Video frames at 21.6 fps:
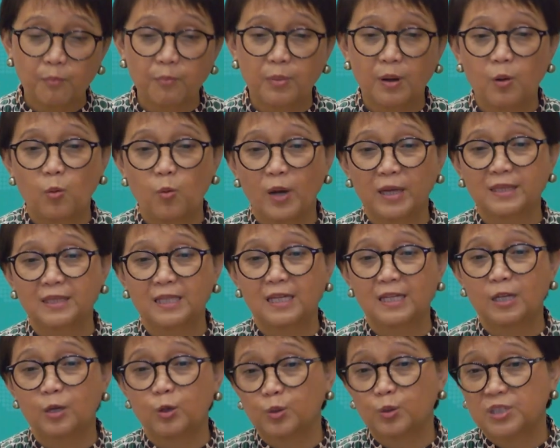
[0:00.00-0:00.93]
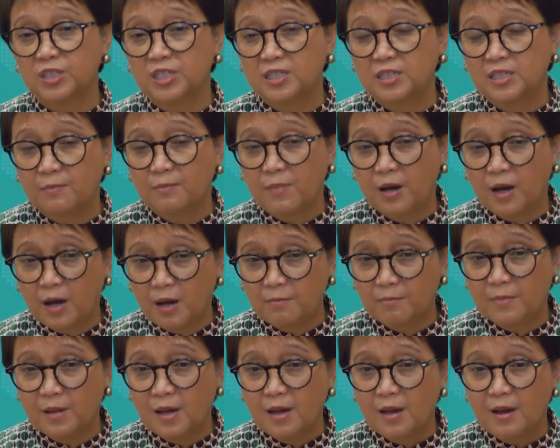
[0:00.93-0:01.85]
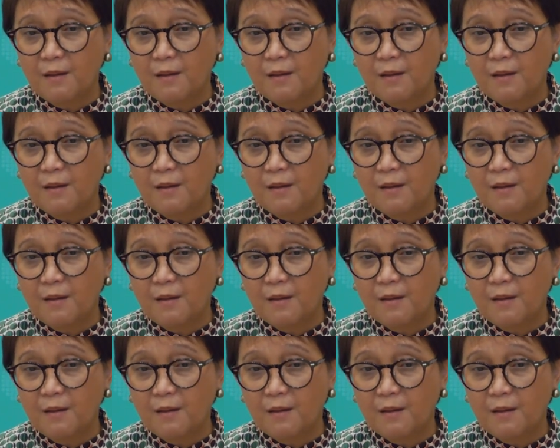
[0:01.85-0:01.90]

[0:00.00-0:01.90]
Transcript: penguatan ekosistem HAM